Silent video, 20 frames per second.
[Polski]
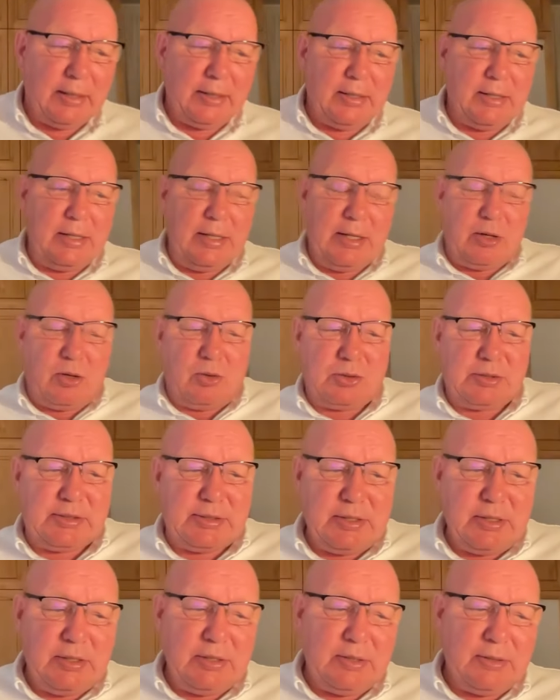i
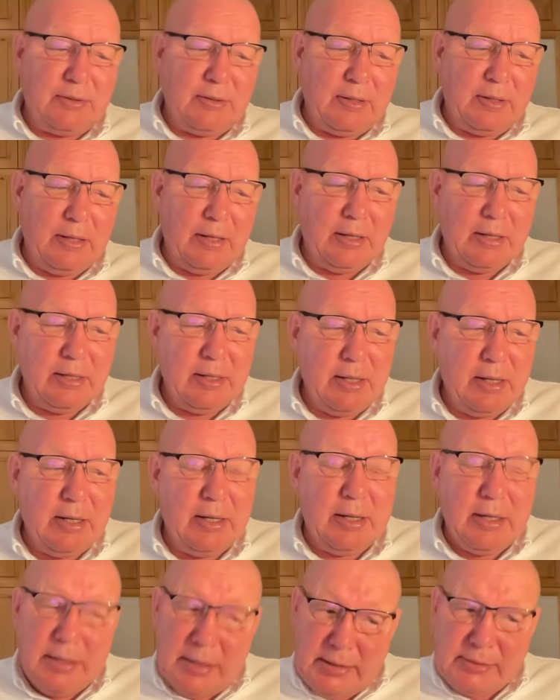Rosji,
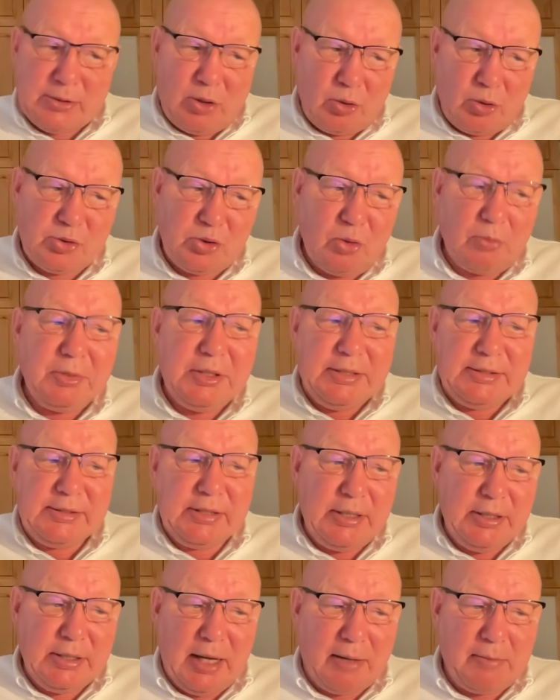i z Rosją, i z
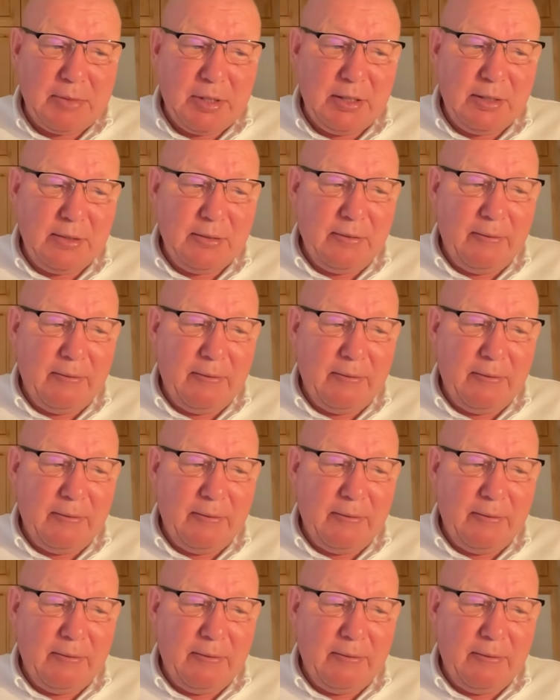Chinami,